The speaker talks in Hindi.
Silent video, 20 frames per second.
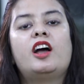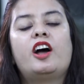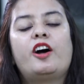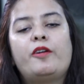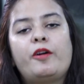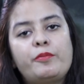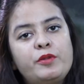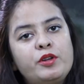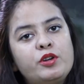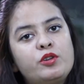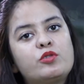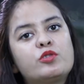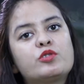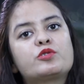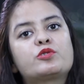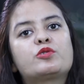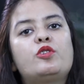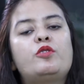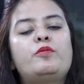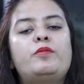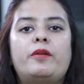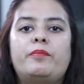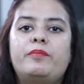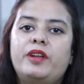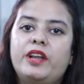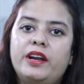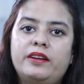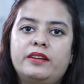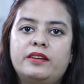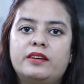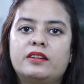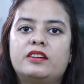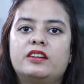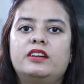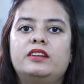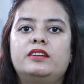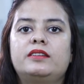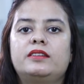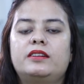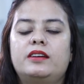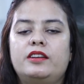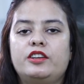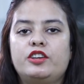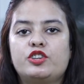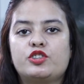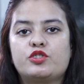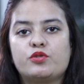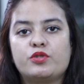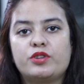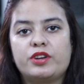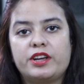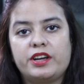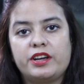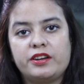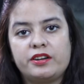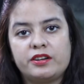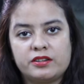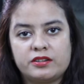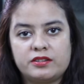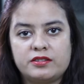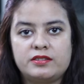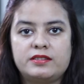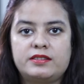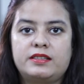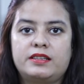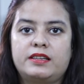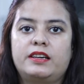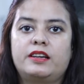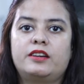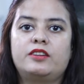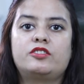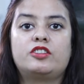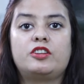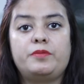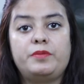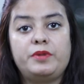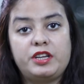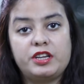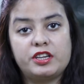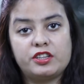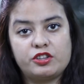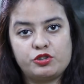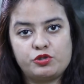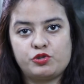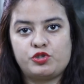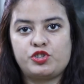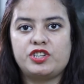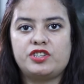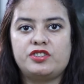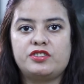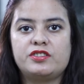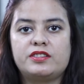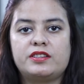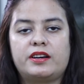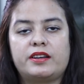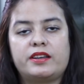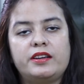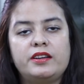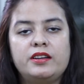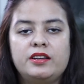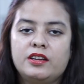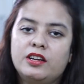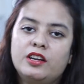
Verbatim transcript: हम अपने कोर्स को अपडेट कर रहे हैं यानी कि जो नए रिटर्न्स हैं थ्री बी के अंदर जो चेंजेस आ रहे हैं